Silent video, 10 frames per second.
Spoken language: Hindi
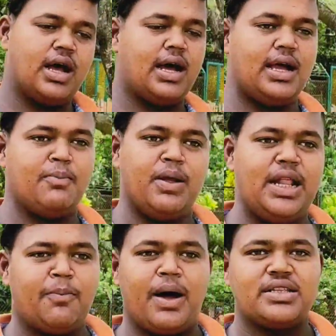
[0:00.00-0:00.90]
हाँ
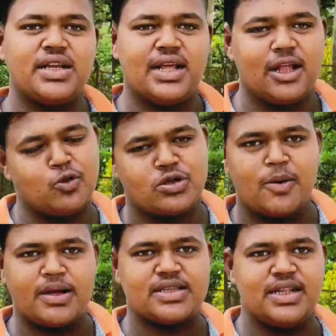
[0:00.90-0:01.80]
पहला पार्ट चल गया
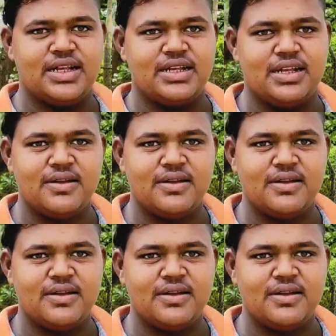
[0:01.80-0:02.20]
दूसरा पार्ट चलेगी